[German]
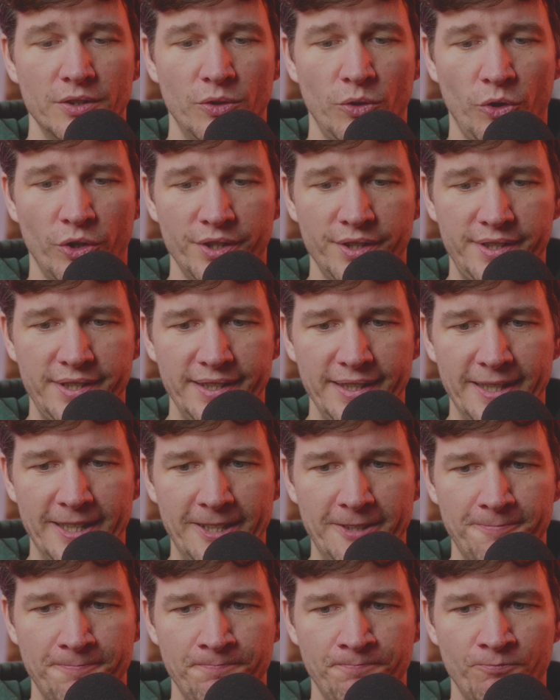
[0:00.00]
Und
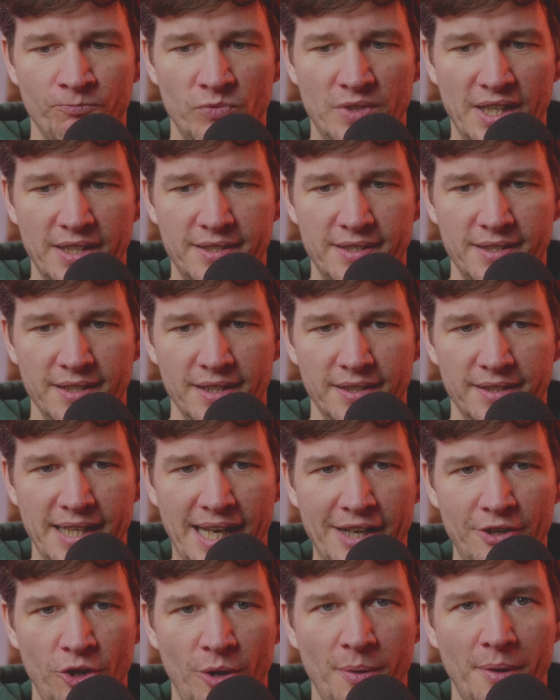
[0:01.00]
ähm, dass
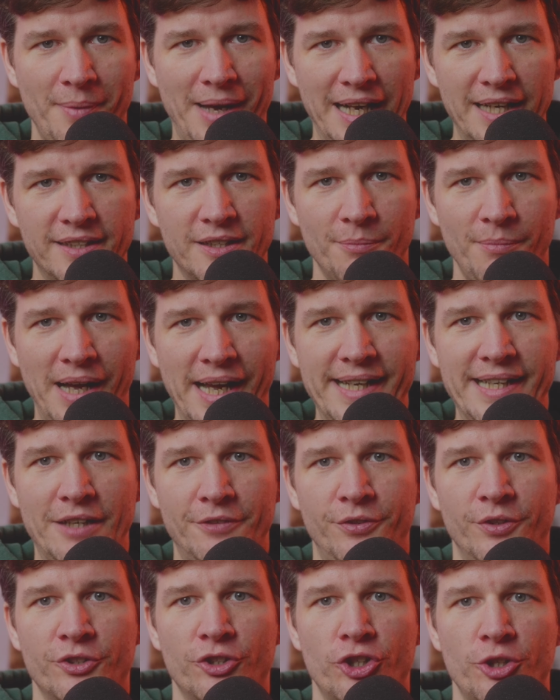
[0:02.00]
da nochmal im Allgemeinen
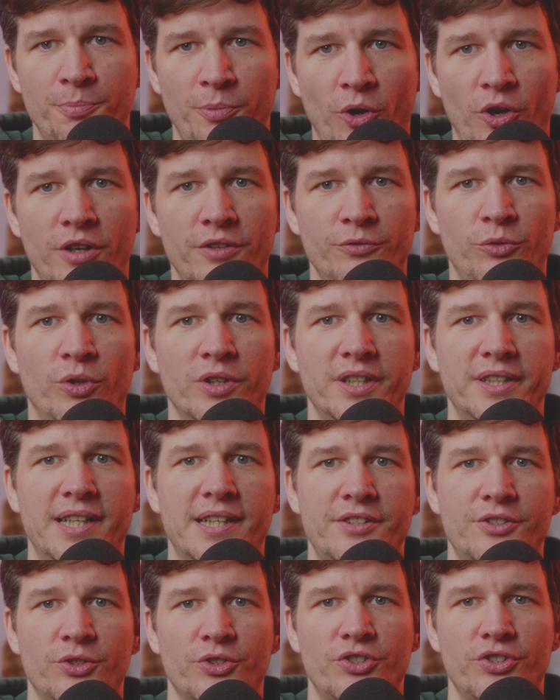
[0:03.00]
davon gesprochen wurde,
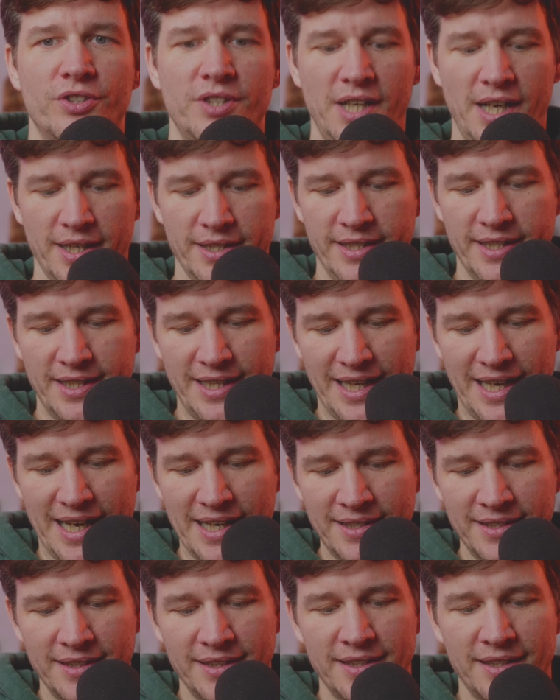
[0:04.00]
dass sozusagen die
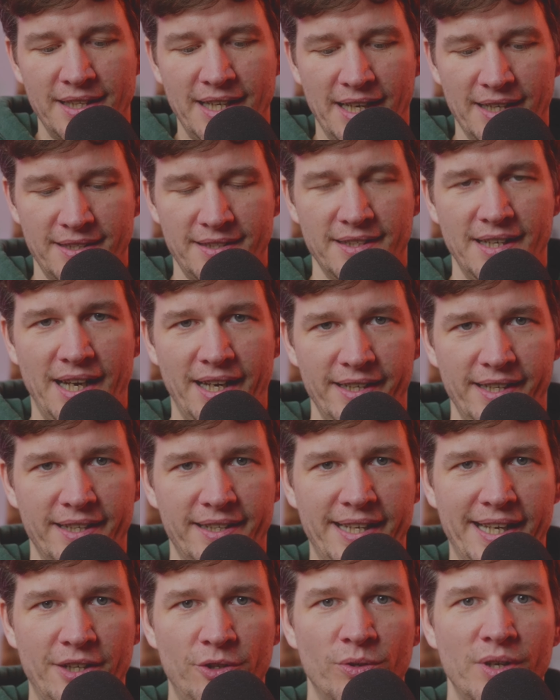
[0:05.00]

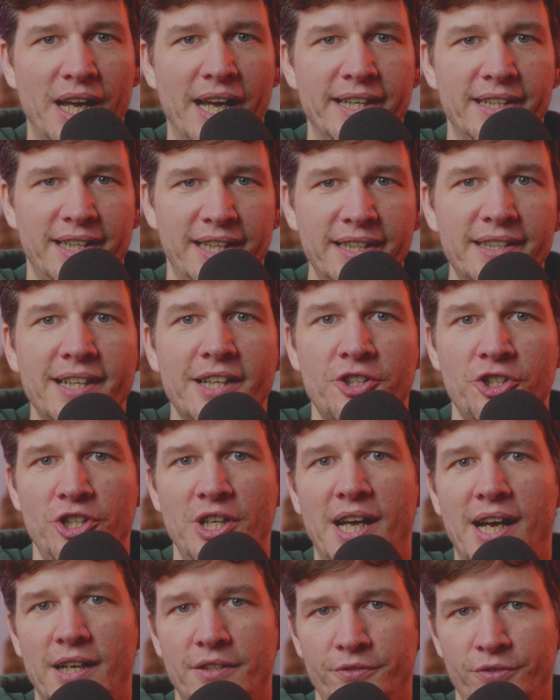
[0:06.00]
Krankenkassenanerkennung ein
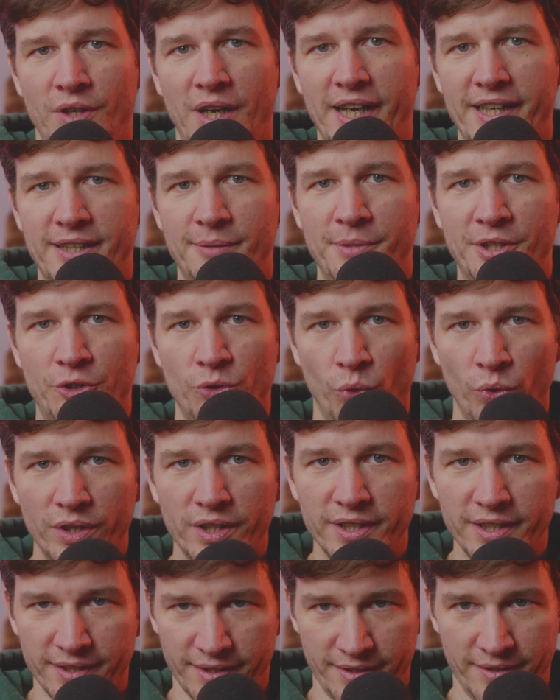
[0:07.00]
Ritterschlag für eine Methode
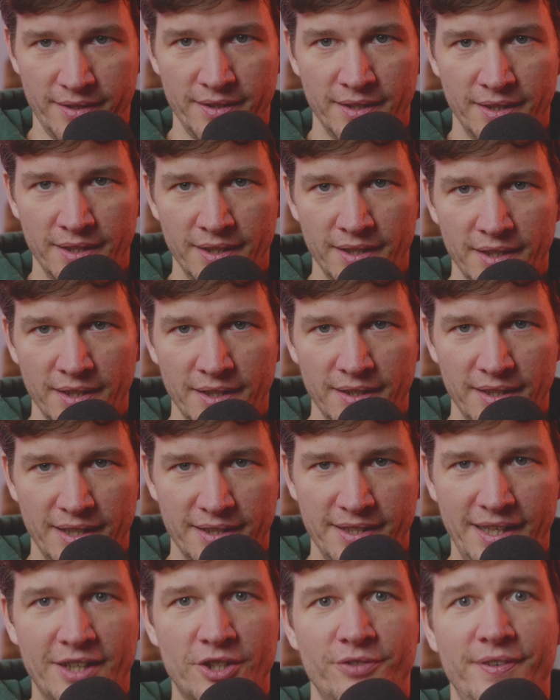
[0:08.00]
ist.
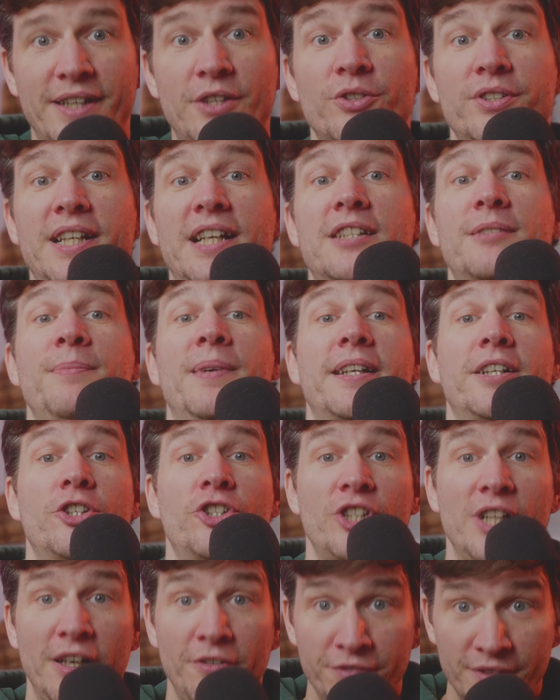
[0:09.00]
Dass also, wenn du es erstmal
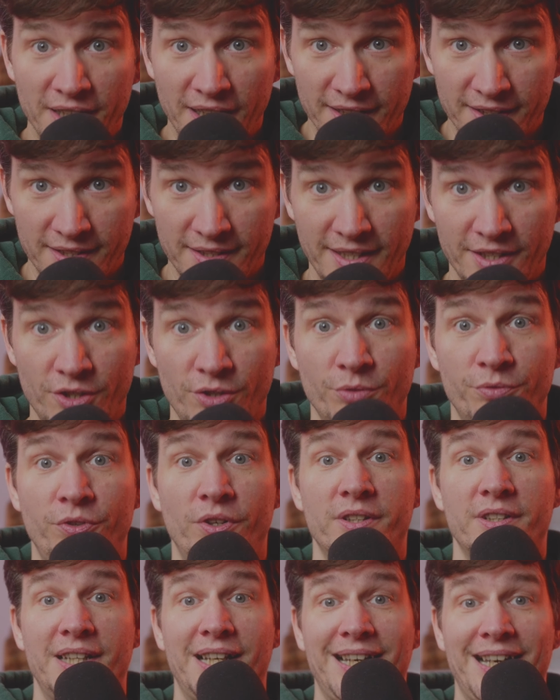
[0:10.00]
geschafft hast, dass du
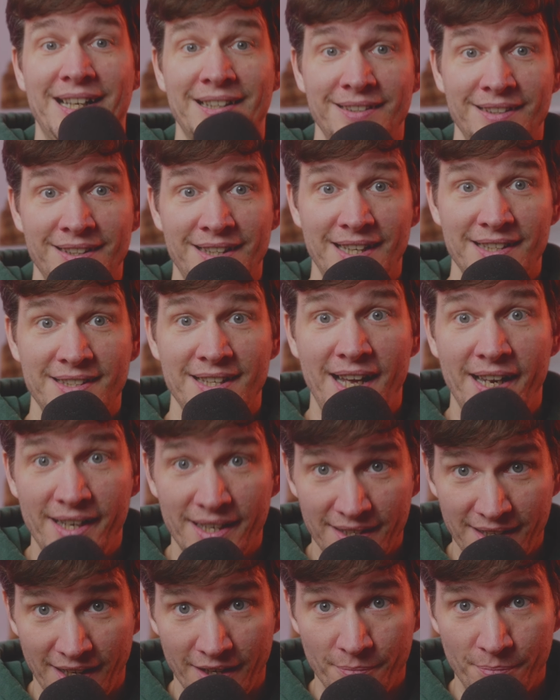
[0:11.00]
von Krankenkassen
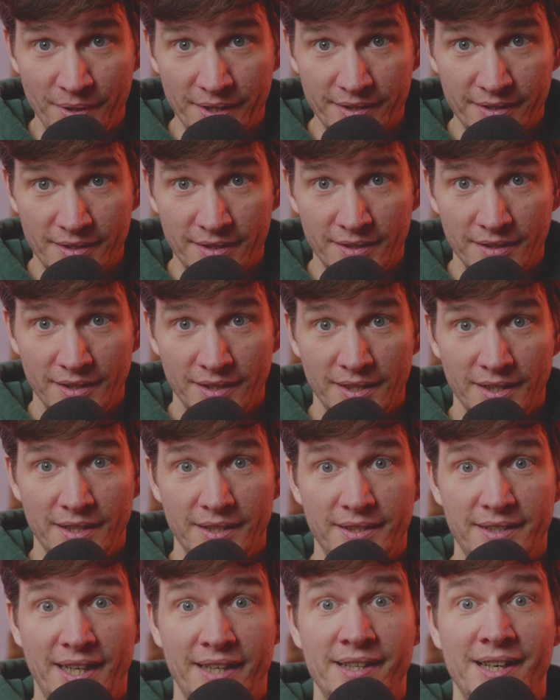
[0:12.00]
anerkannt bist,
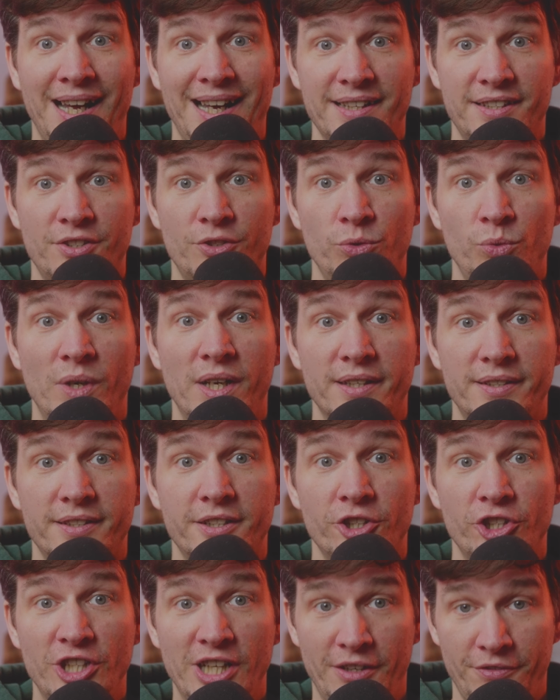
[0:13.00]
dann hast du es
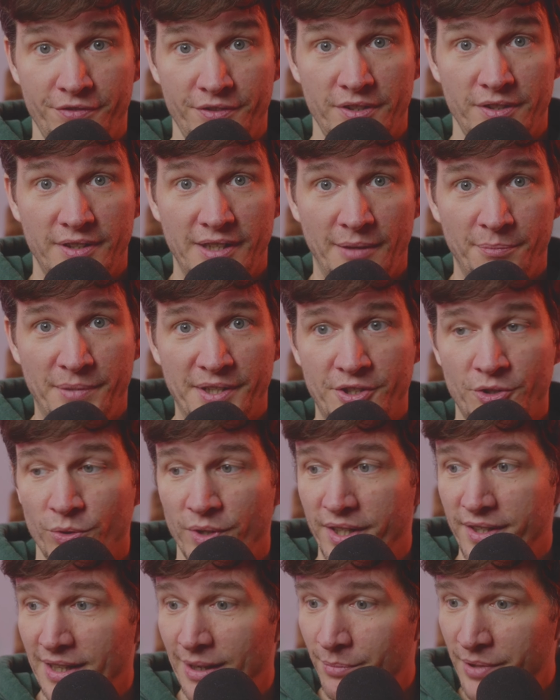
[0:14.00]
geschafft. Dann bist du
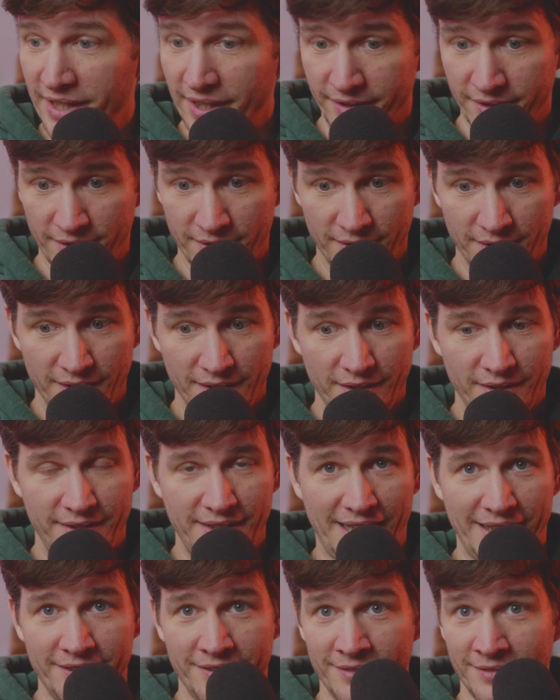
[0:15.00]
etabliert.
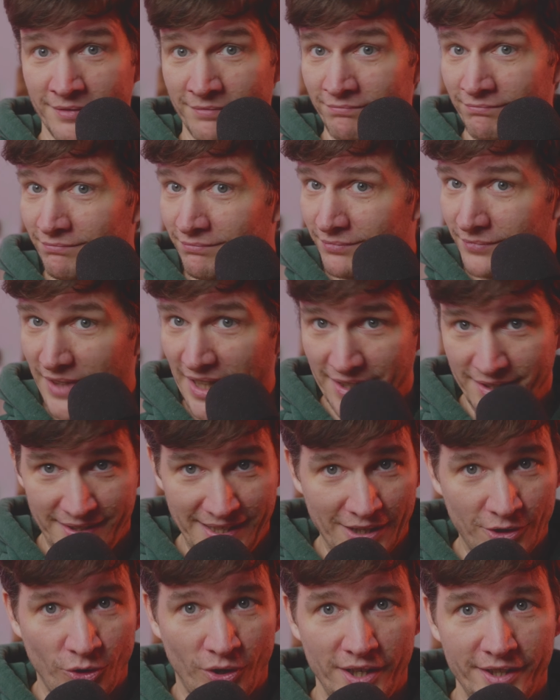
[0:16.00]
Dann ist
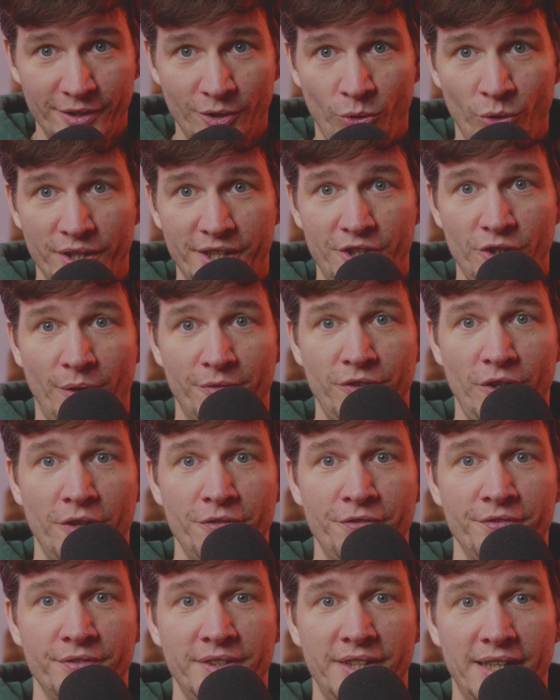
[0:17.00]
der goldene Honigtopf
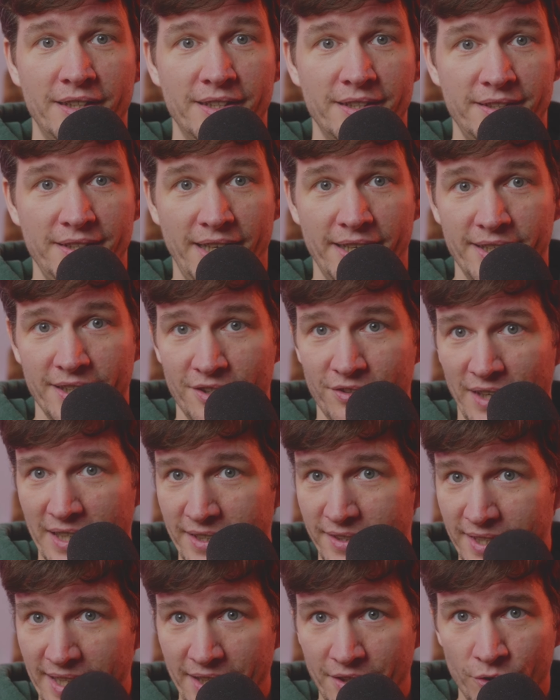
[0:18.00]
offen, dann ist deine
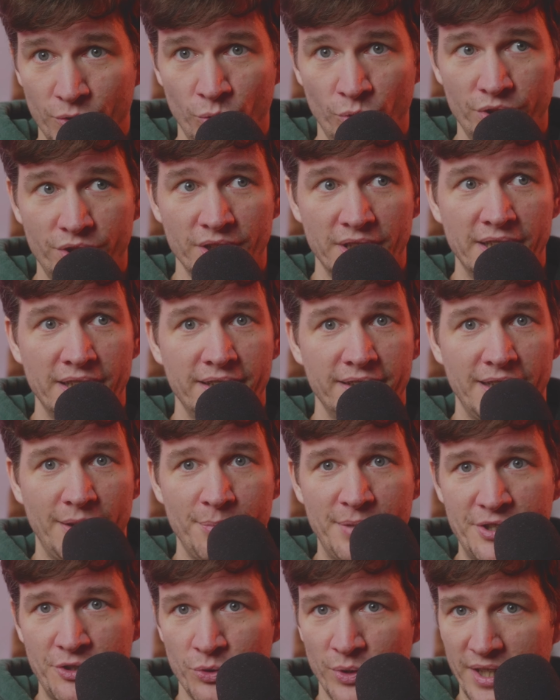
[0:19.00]
Qualität gut, dann
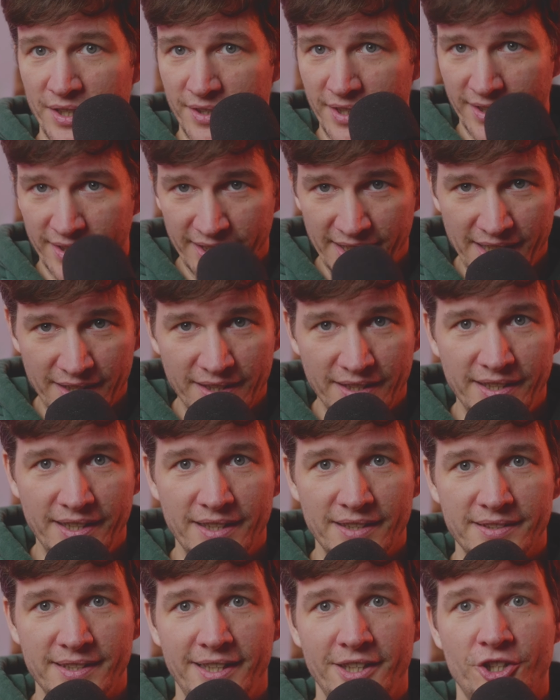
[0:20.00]
bist du integriert in die
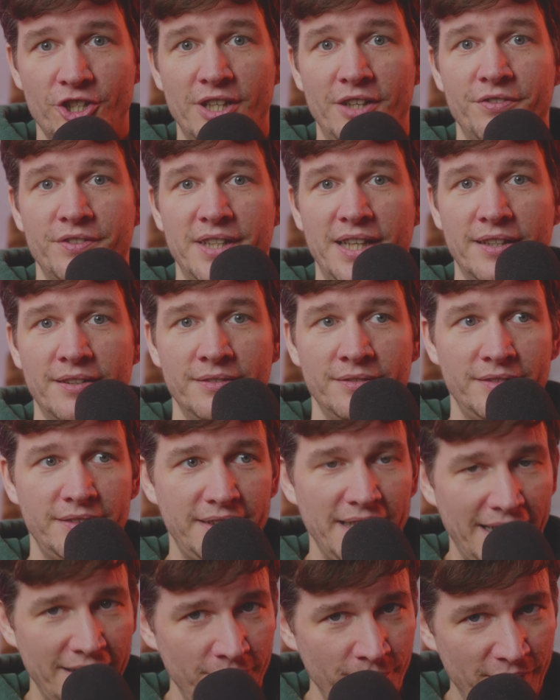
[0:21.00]
Gesellschaft, dann,
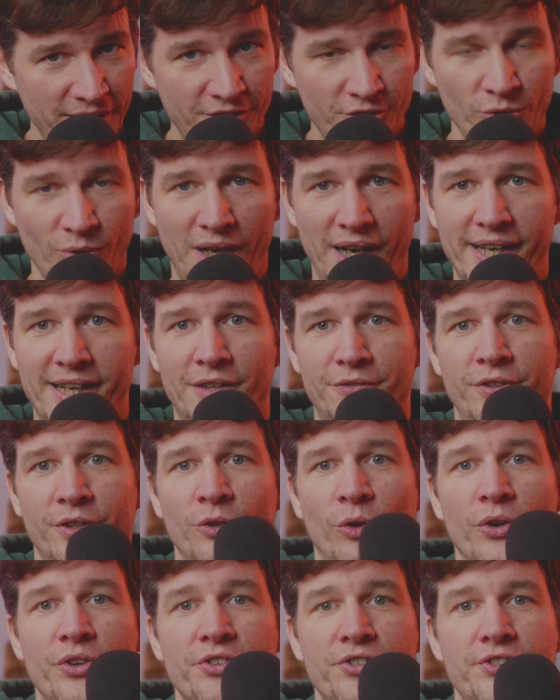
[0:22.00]
dann bist du einer von
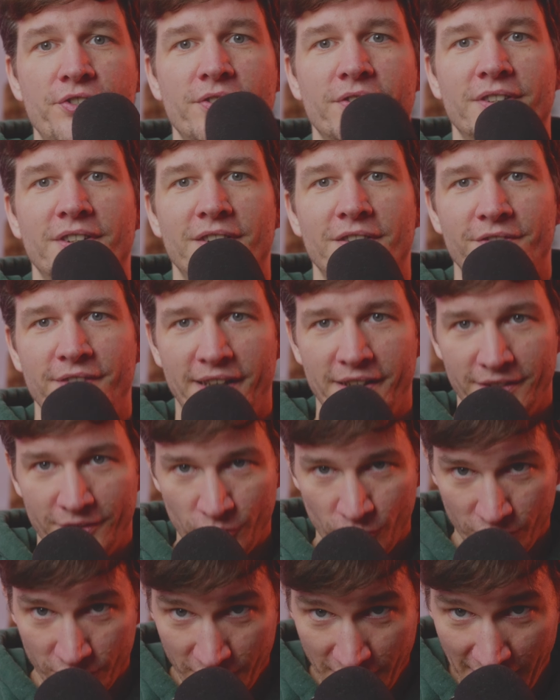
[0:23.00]
uns, wenn
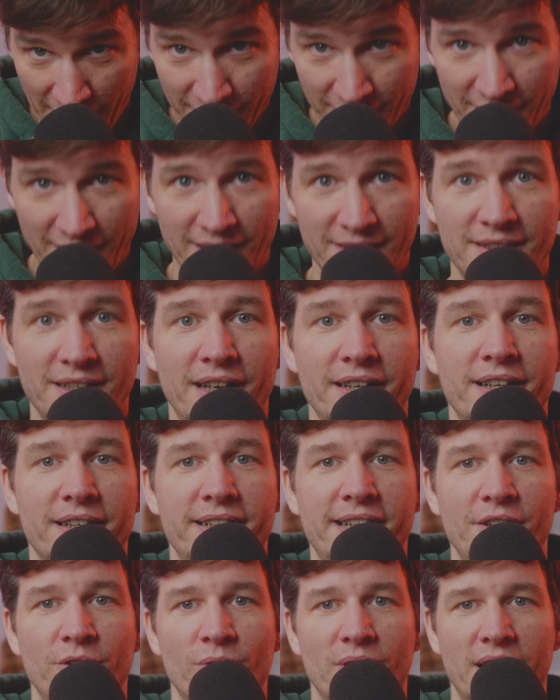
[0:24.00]
du
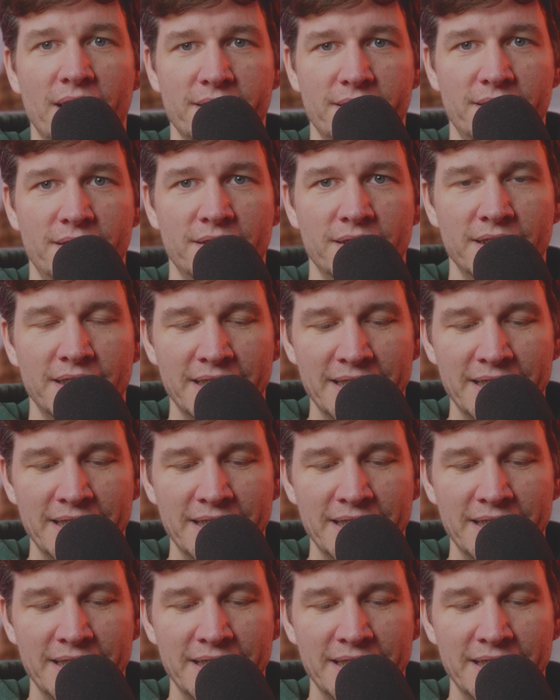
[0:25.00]
Krankenkassenanerkennung hast.